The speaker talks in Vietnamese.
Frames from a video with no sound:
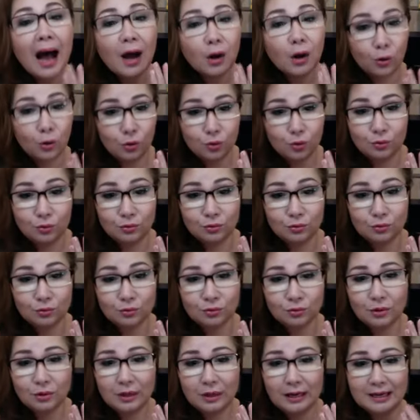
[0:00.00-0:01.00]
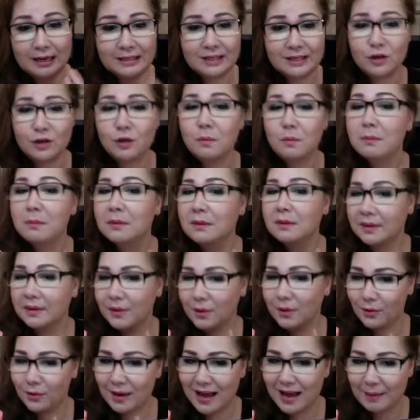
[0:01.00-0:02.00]
hũ chỉ có mười
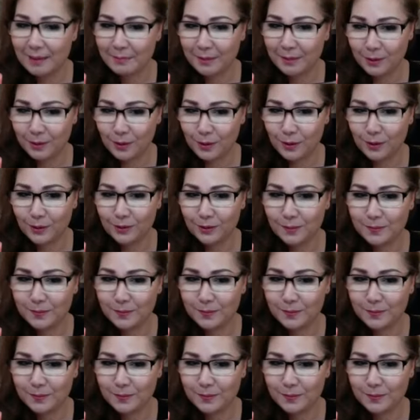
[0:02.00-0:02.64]
đô la mà thôi.